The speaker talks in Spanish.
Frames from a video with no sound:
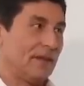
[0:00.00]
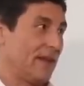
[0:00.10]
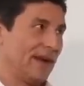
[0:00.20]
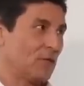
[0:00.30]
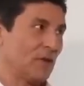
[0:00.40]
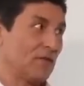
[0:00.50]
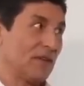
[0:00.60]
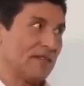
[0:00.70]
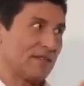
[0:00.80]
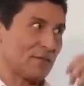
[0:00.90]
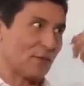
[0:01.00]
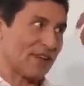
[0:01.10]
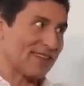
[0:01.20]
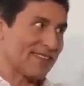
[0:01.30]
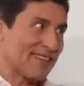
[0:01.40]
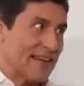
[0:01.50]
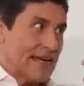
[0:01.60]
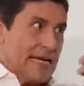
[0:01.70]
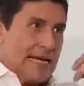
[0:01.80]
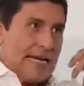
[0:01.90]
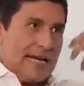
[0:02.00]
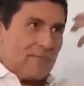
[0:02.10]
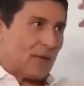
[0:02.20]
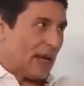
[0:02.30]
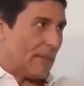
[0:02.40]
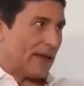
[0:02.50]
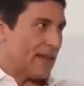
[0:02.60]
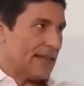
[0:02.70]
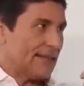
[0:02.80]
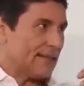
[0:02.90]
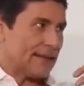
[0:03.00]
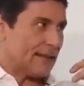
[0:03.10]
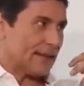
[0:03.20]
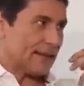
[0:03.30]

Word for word: y deja, tú hice unas historias, porque la mente es